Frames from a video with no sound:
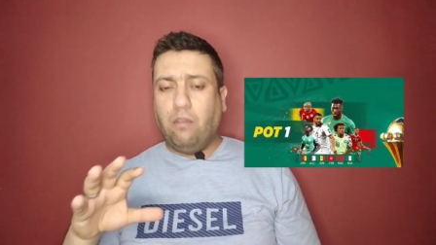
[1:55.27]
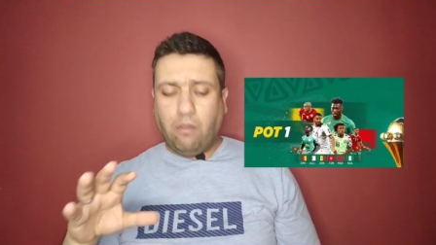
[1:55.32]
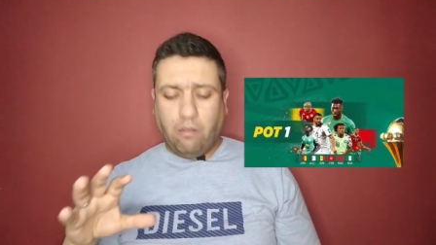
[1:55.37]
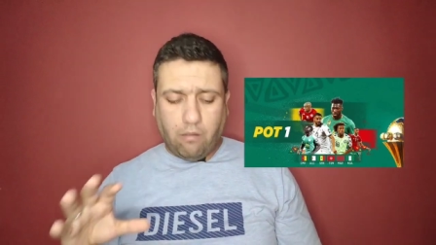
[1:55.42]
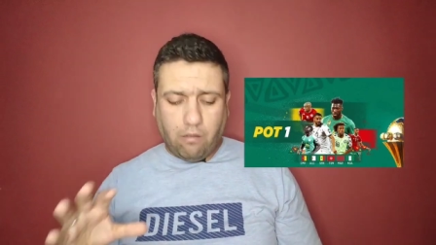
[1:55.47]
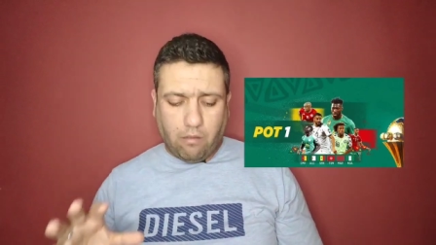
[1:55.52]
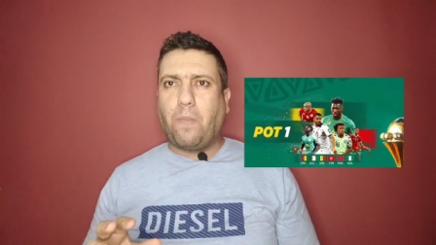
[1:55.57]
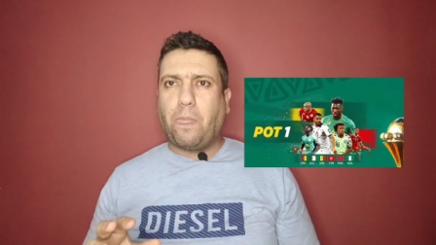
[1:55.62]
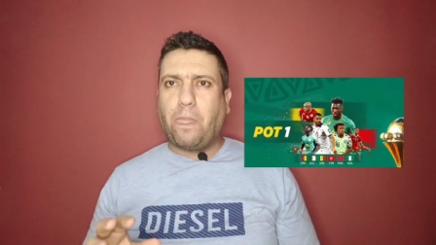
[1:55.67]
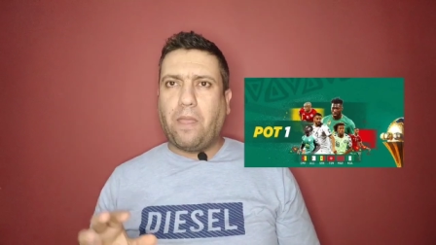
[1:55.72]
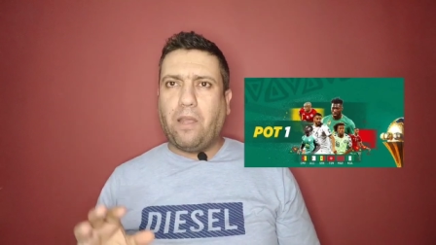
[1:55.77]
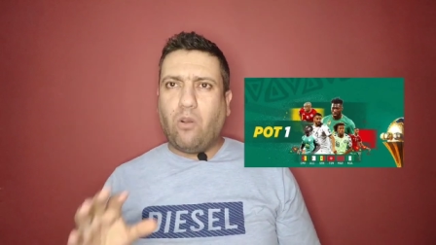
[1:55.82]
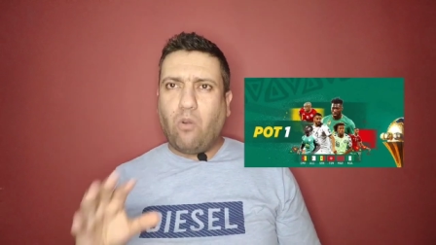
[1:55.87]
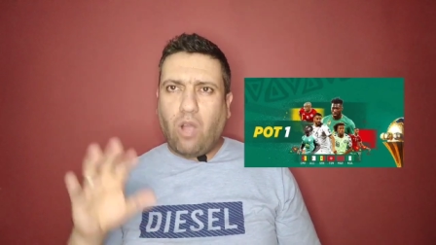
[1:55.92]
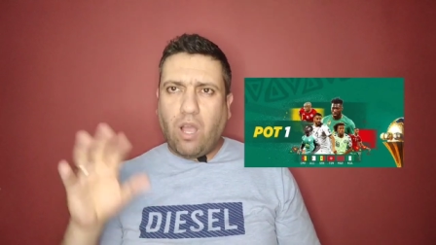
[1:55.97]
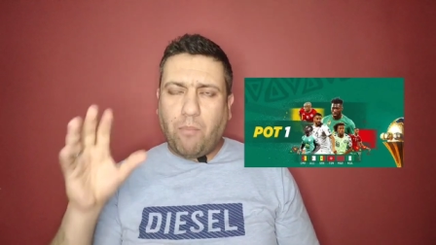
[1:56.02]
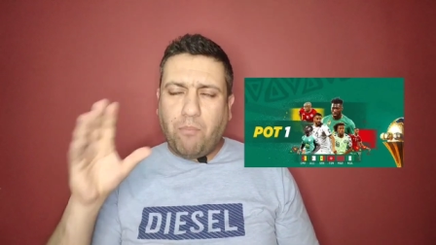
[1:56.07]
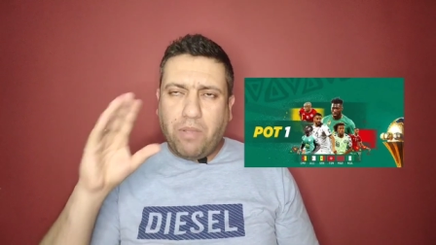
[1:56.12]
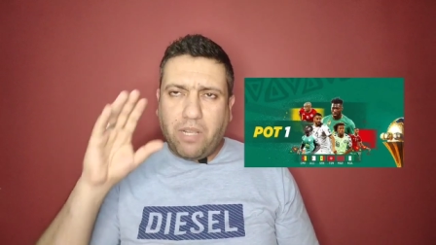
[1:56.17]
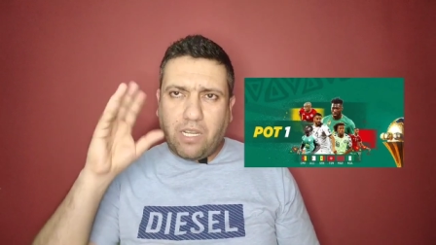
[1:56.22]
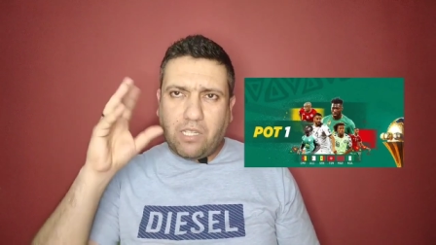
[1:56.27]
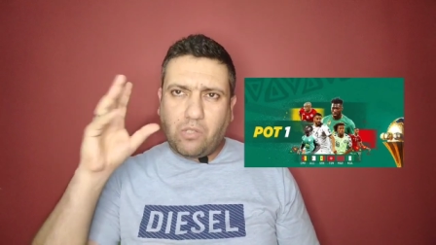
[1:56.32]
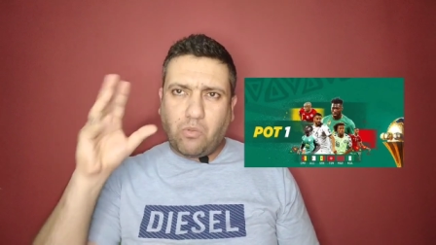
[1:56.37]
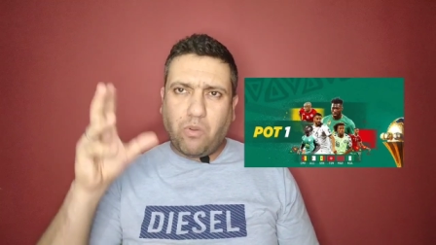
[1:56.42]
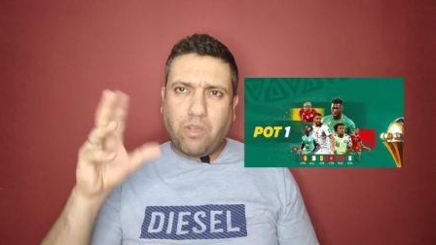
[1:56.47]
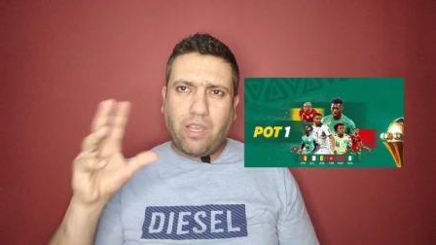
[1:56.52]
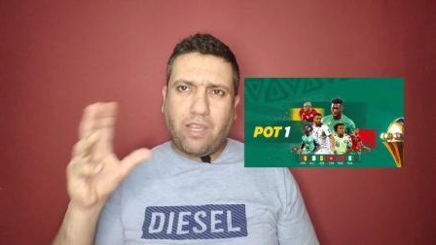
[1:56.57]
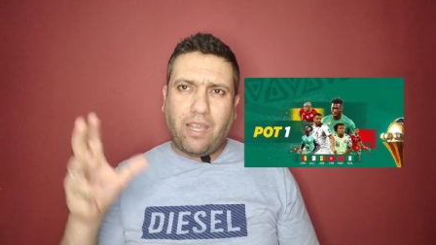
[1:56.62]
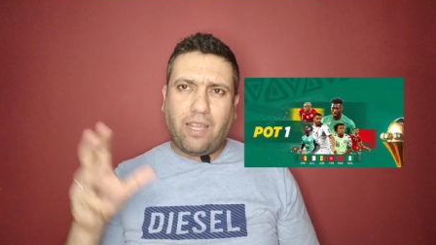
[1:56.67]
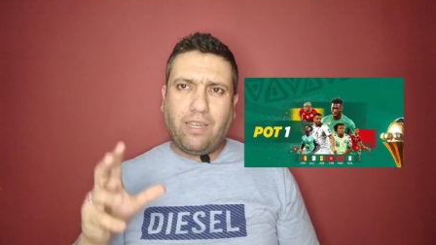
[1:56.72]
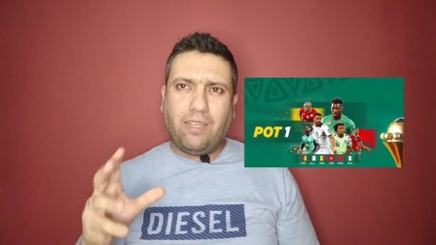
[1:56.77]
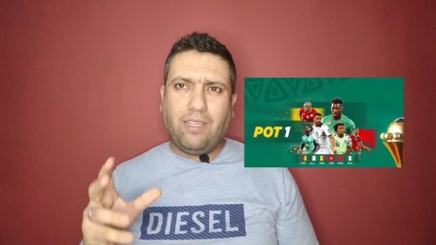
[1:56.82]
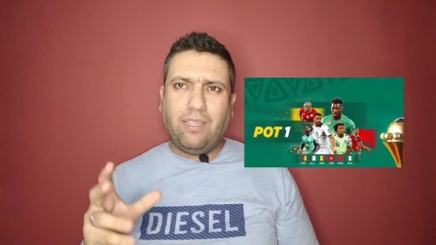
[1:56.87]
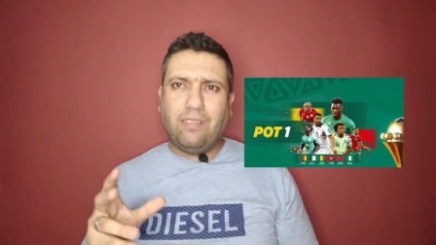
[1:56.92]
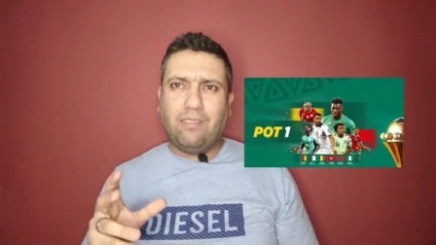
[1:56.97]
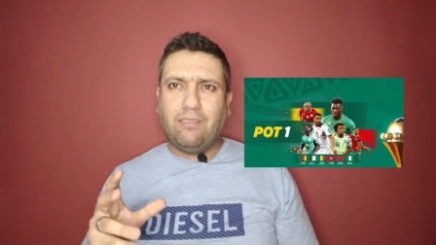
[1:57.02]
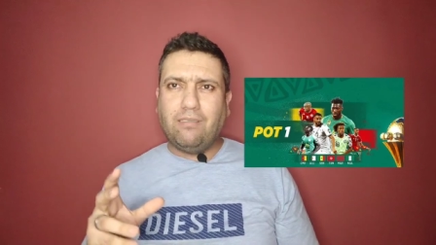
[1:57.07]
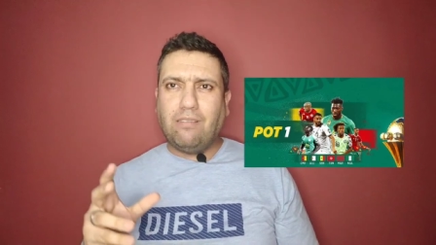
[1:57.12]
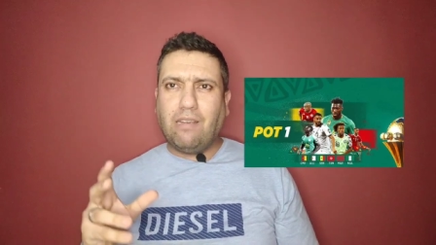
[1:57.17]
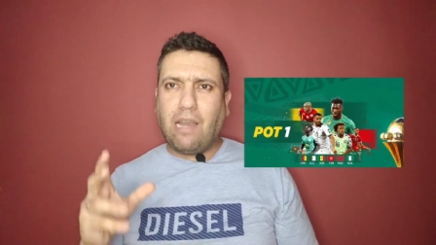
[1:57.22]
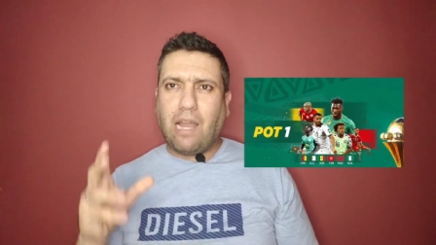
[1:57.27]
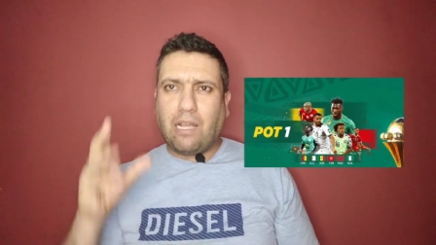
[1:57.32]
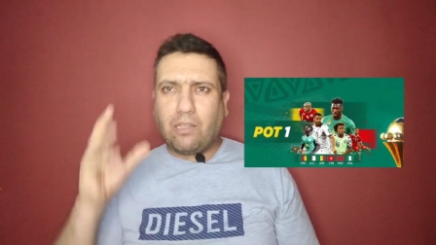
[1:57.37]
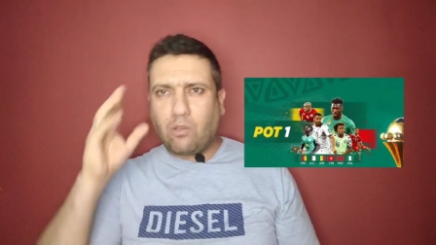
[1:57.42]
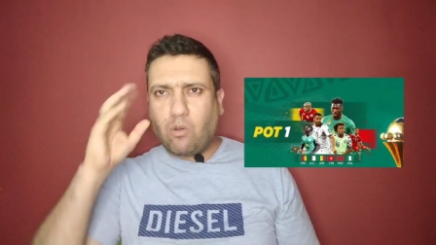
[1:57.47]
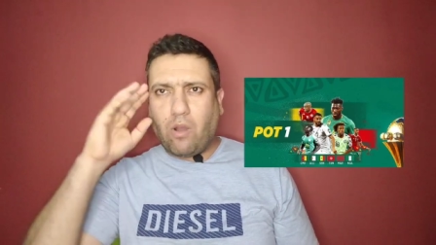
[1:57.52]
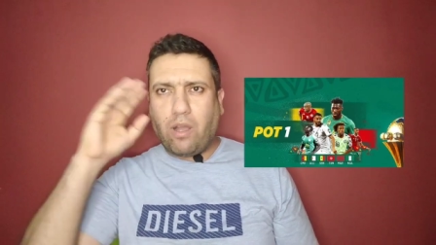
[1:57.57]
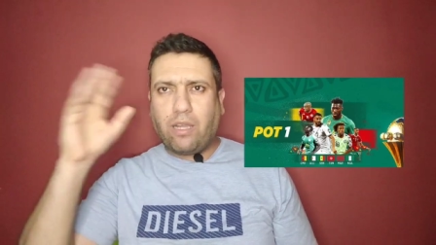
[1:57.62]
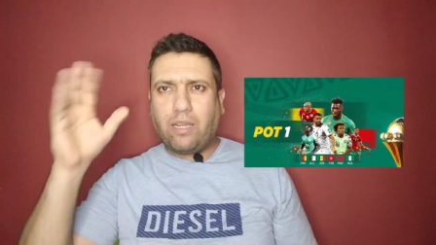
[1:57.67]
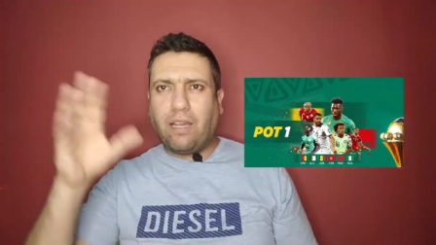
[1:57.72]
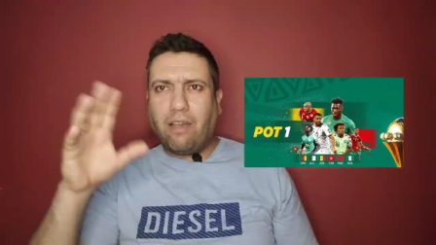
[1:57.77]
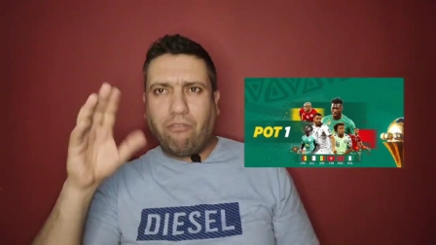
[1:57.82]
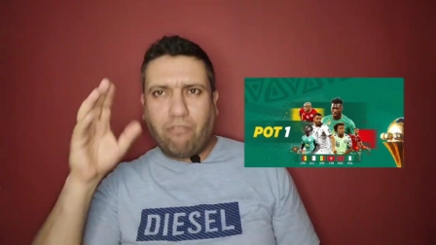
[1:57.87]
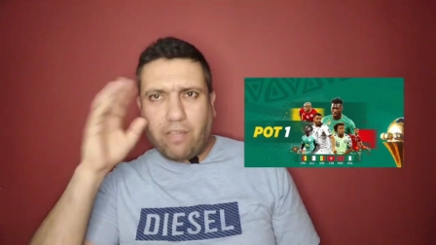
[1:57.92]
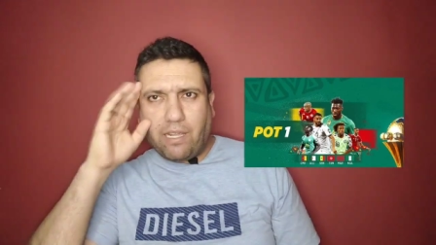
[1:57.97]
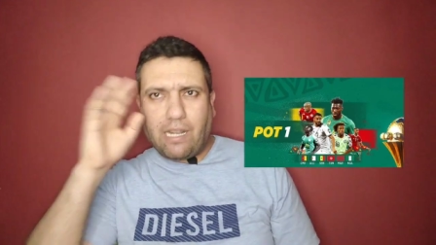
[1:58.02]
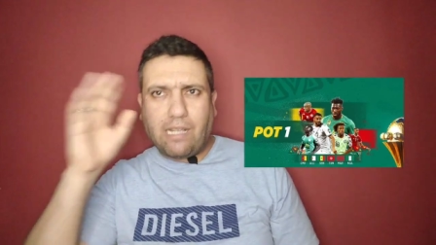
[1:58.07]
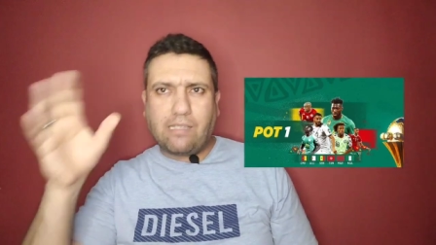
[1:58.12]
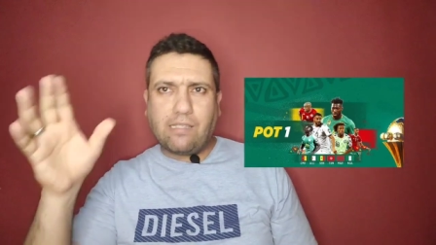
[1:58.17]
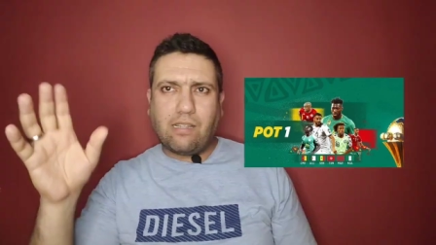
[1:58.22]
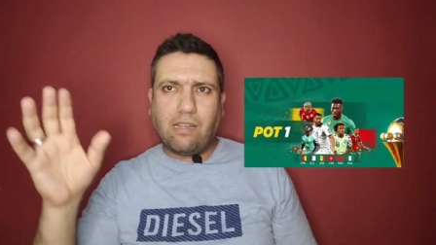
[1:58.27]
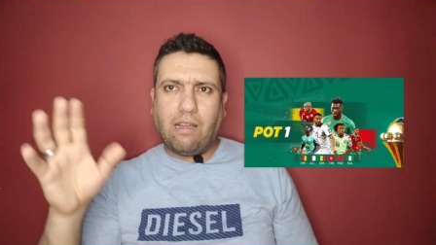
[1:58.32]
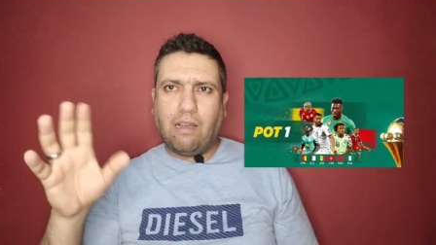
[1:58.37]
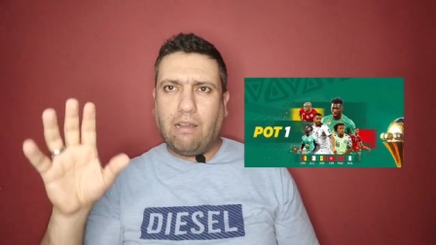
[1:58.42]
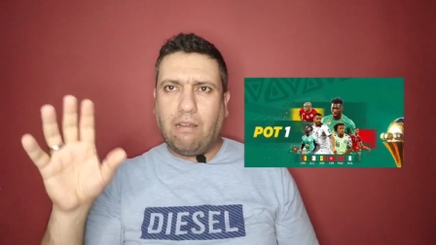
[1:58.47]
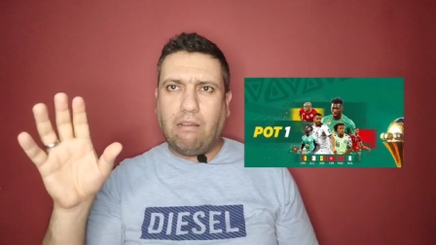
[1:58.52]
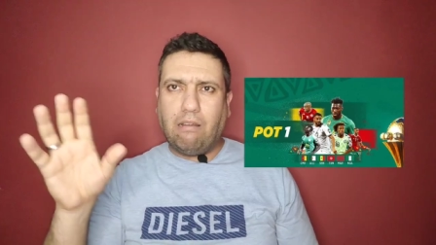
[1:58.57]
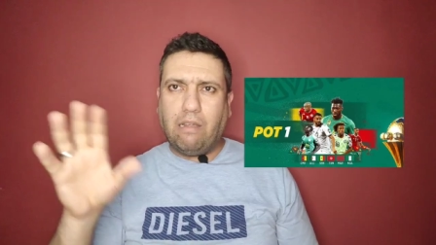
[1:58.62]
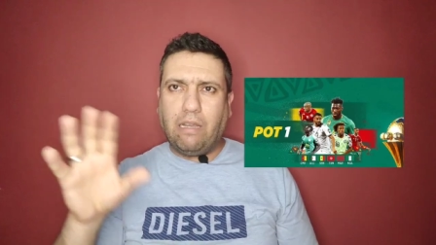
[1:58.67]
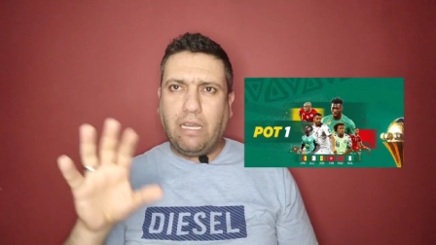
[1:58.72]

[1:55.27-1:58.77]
آه، لو حبينا شويه يعني نعطوا هكا في راسنا